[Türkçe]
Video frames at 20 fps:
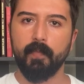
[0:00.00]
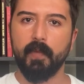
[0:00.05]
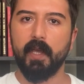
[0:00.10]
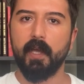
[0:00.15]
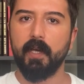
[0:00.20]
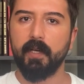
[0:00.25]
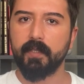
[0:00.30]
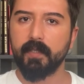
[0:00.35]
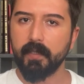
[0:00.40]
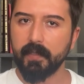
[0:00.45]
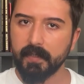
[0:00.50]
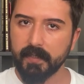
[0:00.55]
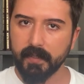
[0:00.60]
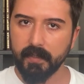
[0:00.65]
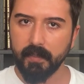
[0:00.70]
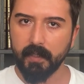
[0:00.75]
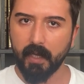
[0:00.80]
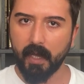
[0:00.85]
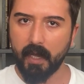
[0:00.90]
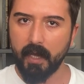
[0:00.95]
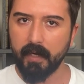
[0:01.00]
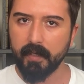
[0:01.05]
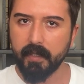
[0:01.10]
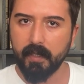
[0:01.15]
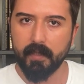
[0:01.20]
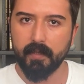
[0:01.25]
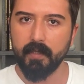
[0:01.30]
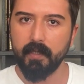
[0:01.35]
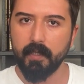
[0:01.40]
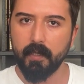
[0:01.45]
Erkeksin ya
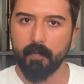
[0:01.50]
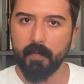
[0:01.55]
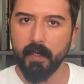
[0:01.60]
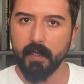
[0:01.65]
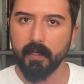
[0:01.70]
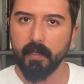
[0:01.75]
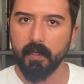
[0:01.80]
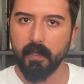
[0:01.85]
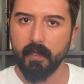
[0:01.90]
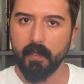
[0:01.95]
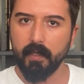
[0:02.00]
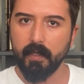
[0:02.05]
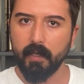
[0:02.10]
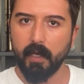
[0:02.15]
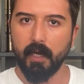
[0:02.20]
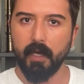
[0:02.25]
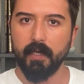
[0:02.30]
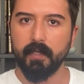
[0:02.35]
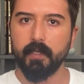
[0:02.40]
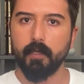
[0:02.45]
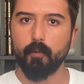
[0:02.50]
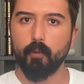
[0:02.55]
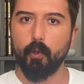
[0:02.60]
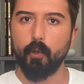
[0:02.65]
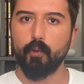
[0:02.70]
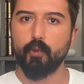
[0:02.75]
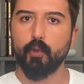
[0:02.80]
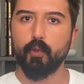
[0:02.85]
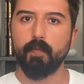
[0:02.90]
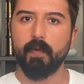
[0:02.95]
erkek ne demek? Erkek
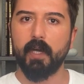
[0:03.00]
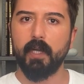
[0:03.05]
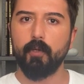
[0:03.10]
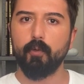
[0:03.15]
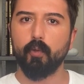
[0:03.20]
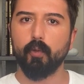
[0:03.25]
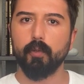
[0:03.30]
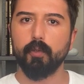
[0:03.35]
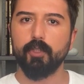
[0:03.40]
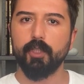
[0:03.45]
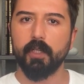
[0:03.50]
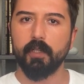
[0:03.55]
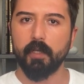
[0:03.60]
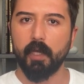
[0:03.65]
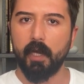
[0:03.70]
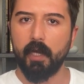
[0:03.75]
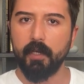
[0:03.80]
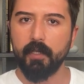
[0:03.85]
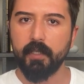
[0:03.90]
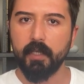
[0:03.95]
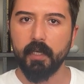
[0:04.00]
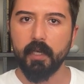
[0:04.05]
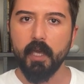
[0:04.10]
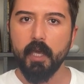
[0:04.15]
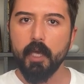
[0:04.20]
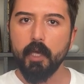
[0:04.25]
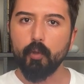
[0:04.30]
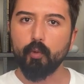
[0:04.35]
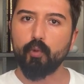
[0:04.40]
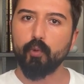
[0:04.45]
özgüvenli olacak, erkek
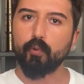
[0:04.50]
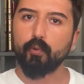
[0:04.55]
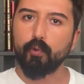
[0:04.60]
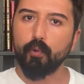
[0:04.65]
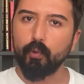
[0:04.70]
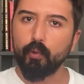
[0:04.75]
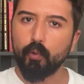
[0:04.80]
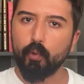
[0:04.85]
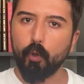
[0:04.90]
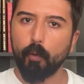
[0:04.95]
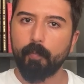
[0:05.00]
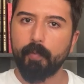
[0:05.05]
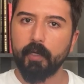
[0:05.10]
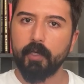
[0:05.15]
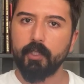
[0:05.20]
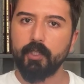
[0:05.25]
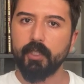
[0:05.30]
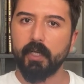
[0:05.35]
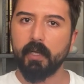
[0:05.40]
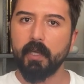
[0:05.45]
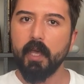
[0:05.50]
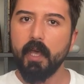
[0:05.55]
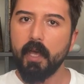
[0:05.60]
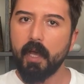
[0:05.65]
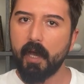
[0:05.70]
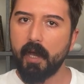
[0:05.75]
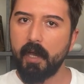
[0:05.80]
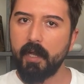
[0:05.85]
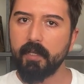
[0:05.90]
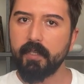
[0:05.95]
tuttuğunu koparacak,
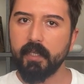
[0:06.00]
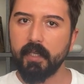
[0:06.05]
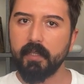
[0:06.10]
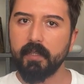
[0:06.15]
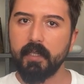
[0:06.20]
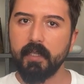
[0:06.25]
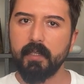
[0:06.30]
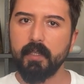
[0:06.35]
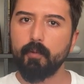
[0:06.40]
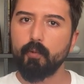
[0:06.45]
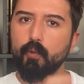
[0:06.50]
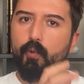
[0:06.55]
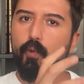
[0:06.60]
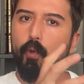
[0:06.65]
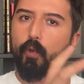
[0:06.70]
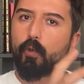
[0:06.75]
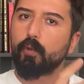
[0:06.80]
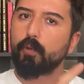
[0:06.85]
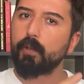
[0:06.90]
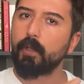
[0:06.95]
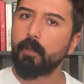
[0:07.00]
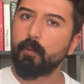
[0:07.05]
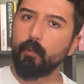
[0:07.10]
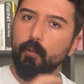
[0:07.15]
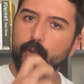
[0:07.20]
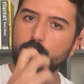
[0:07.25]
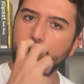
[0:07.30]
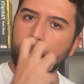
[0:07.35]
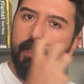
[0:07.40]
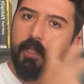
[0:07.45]
erkek dediğin zorlukların
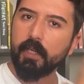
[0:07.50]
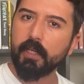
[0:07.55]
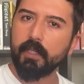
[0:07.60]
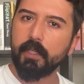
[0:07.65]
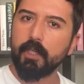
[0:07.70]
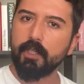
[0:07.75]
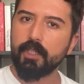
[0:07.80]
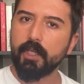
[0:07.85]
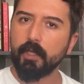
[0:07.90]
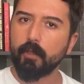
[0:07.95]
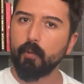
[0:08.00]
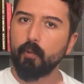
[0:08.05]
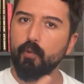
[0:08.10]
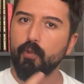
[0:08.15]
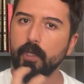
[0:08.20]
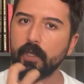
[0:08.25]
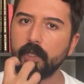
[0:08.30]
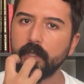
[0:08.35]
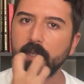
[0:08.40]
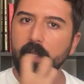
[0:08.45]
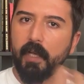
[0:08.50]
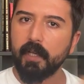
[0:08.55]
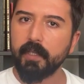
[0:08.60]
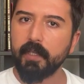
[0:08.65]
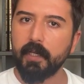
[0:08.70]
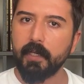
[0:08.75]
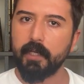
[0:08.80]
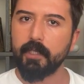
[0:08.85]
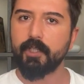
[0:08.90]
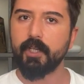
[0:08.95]
üzerine gidecek, üzerinden
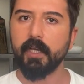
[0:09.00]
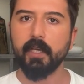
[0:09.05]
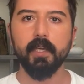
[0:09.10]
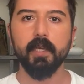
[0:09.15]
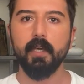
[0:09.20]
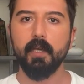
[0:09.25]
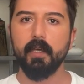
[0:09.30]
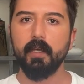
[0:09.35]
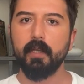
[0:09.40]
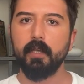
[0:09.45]
gelecek